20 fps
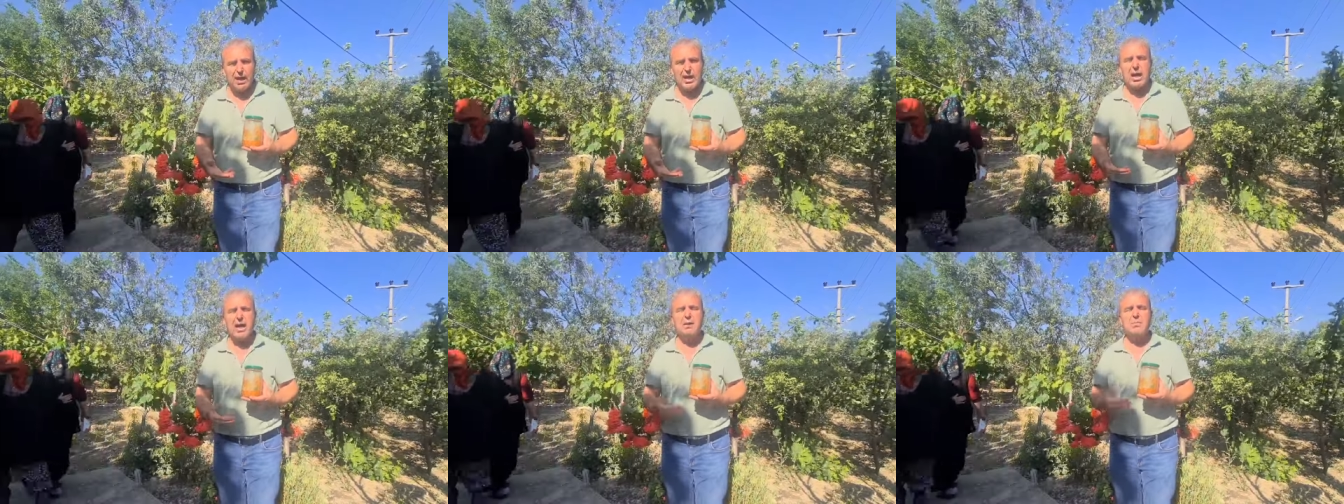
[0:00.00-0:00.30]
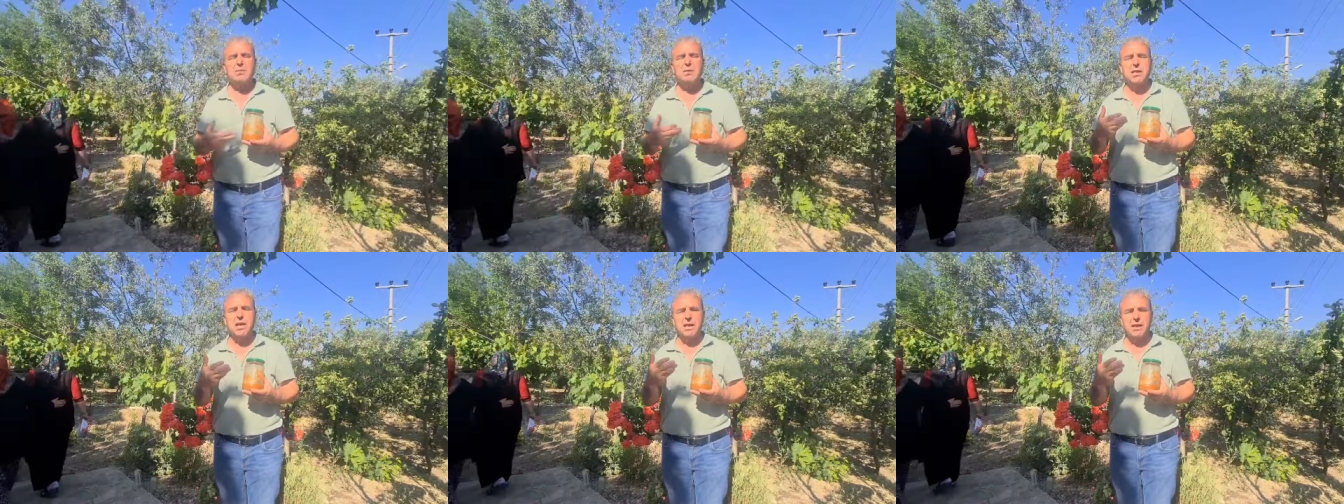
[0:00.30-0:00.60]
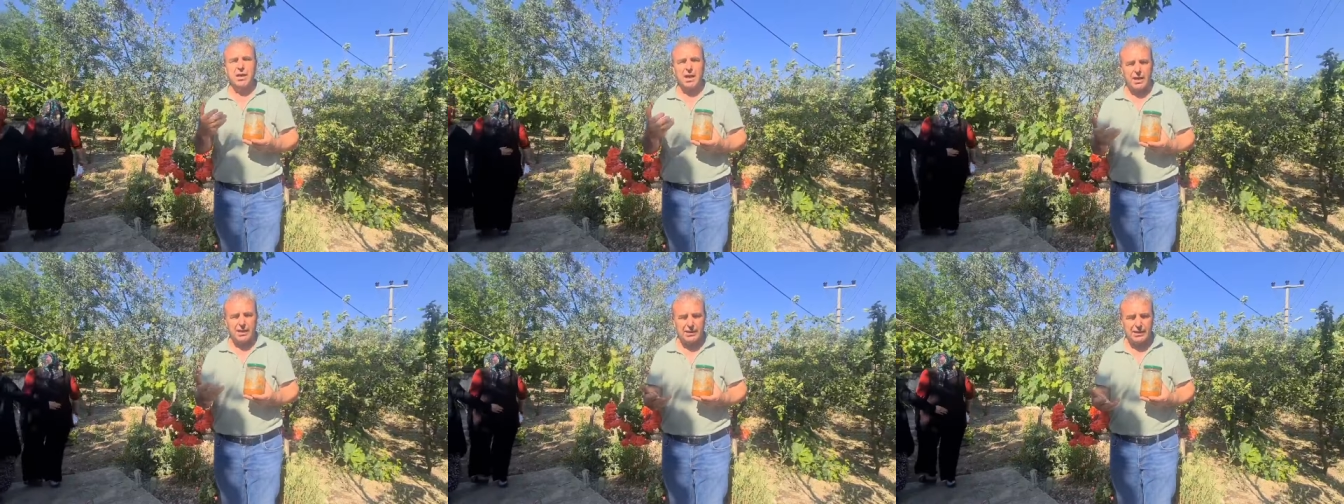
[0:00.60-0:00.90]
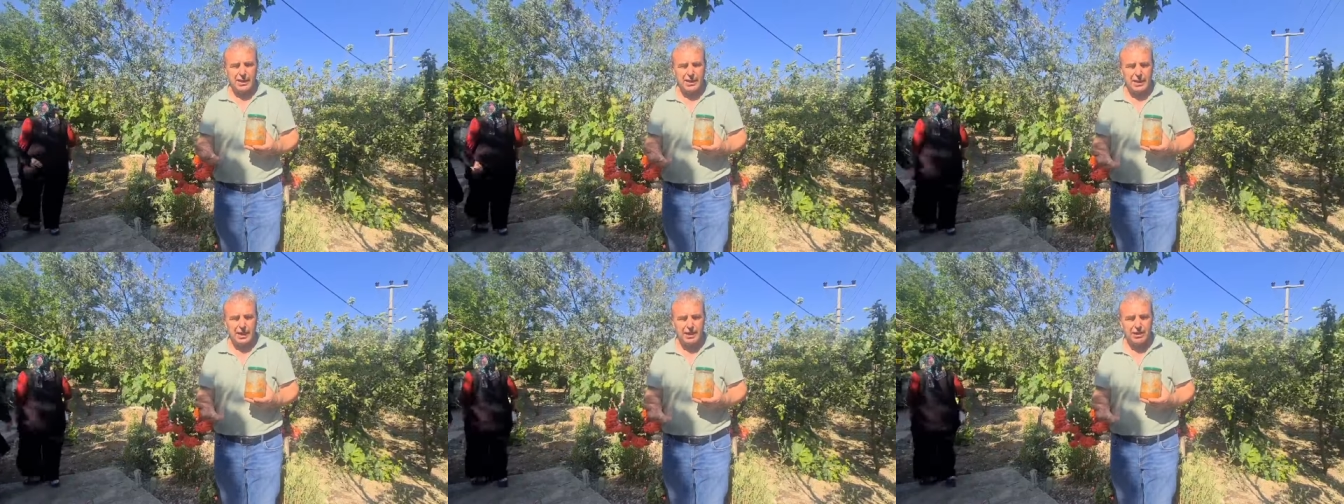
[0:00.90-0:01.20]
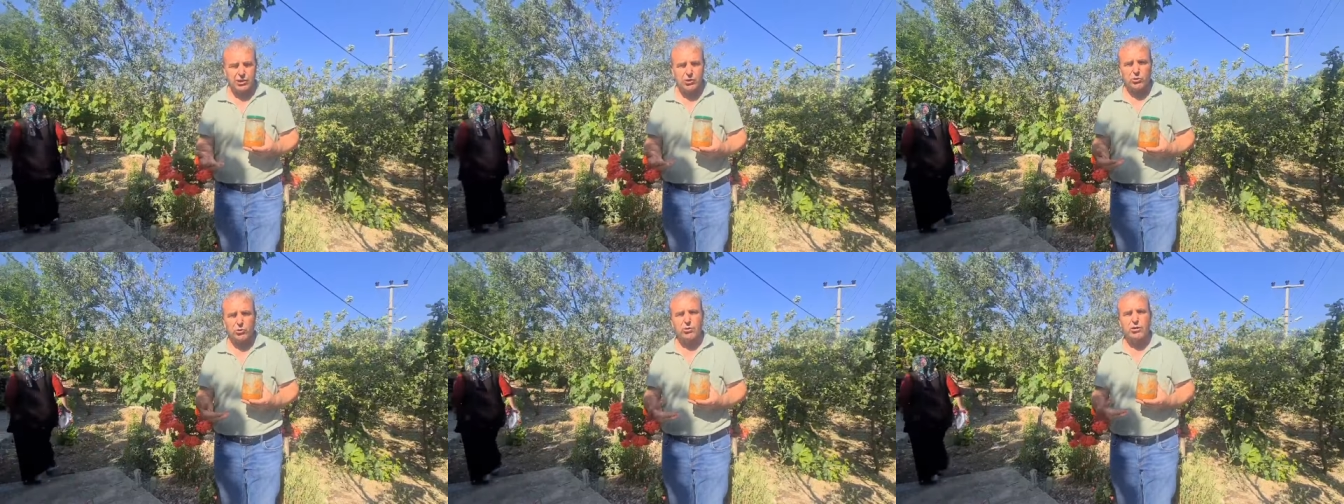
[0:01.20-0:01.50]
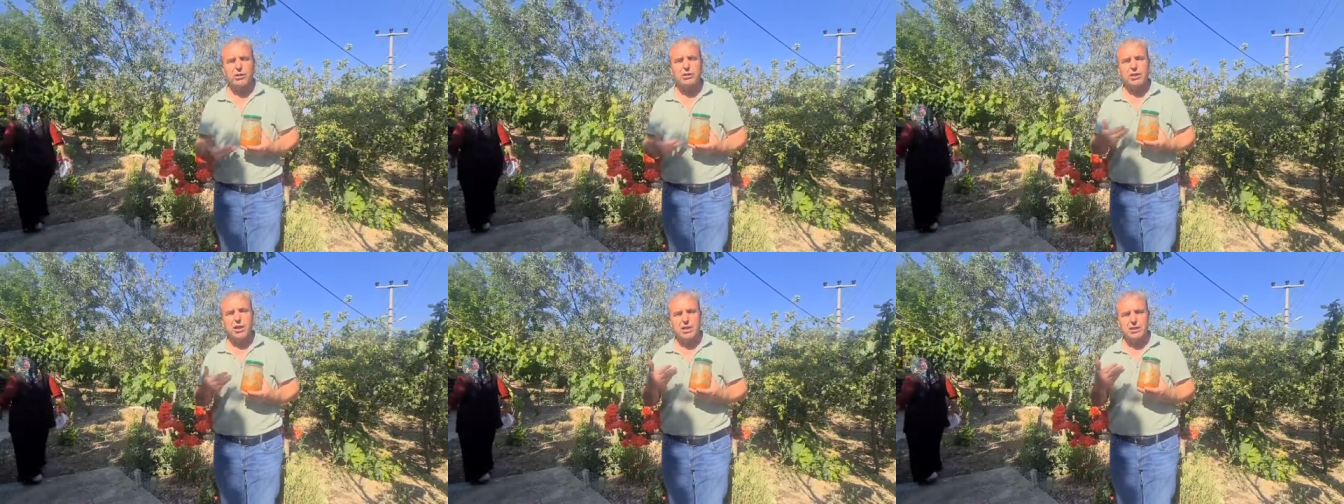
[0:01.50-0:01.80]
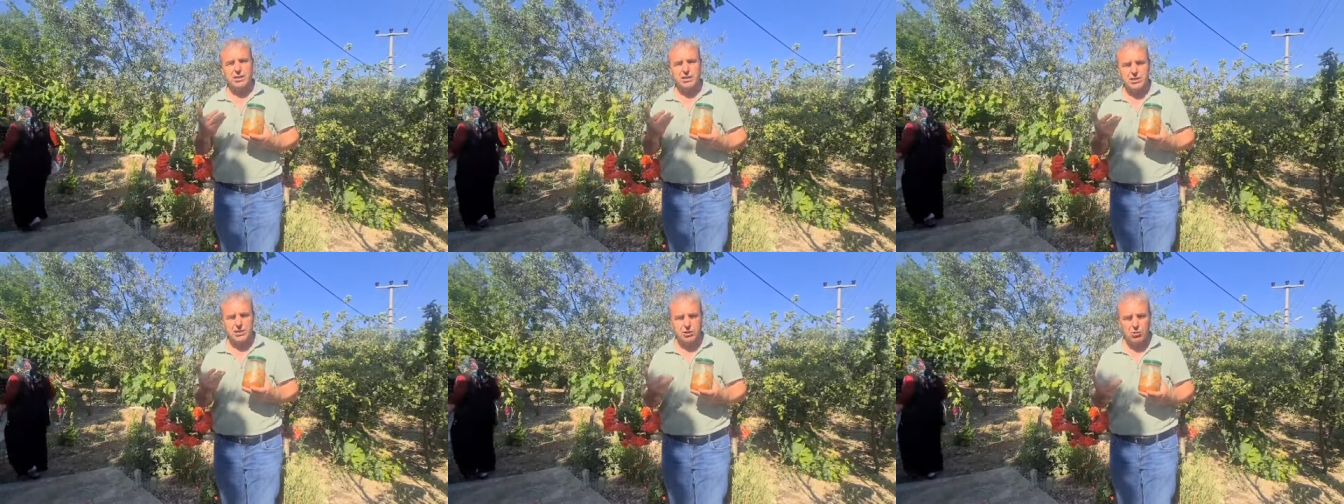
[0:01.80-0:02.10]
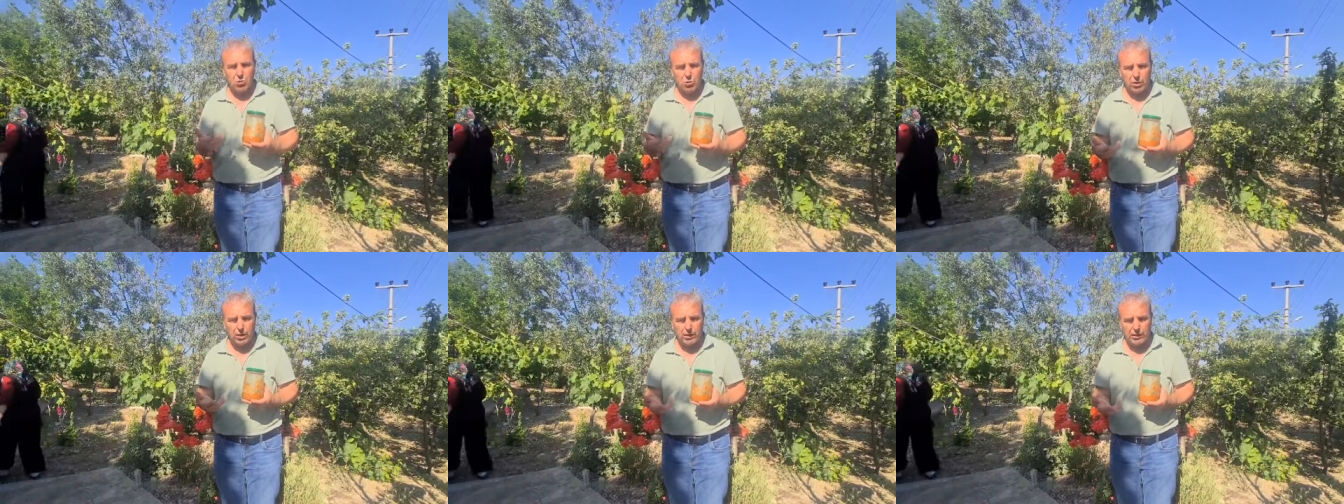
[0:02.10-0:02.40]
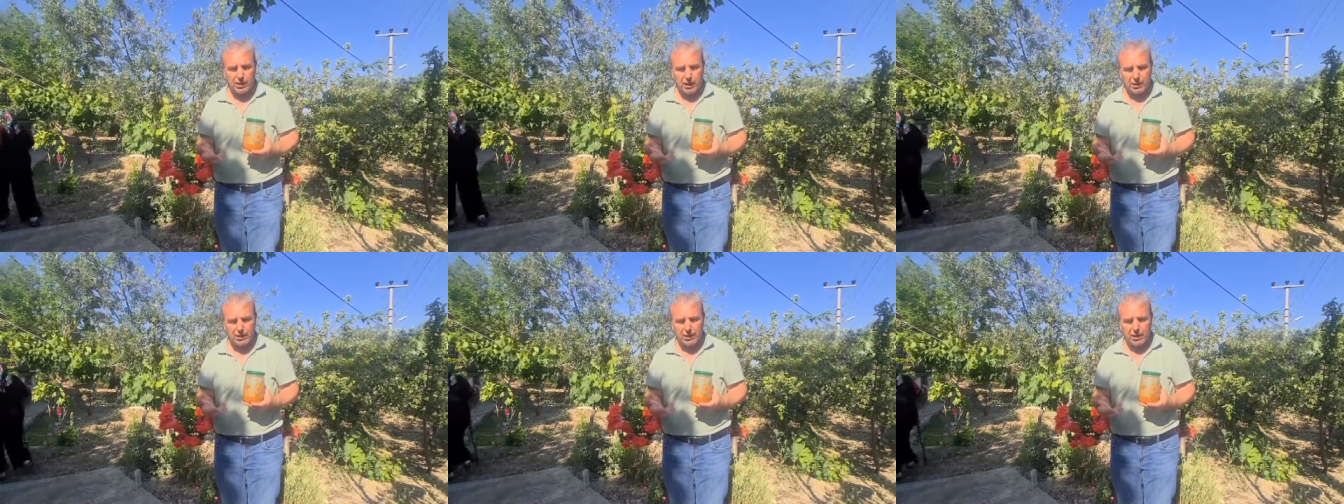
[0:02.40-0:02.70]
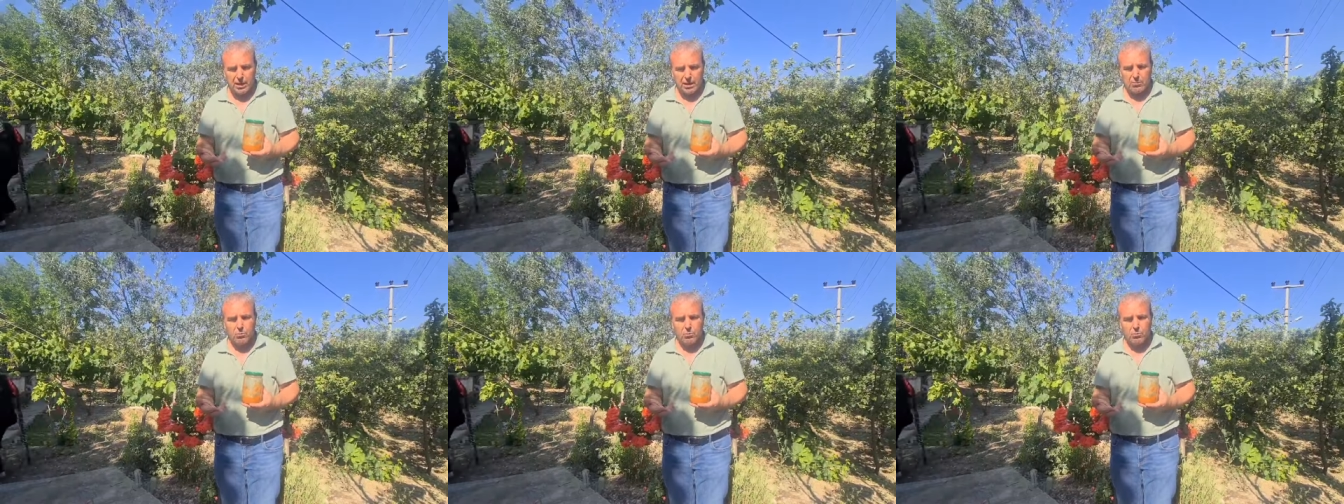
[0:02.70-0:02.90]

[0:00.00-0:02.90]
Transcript: emziren anneler, kronik rahatsızlığı olanlar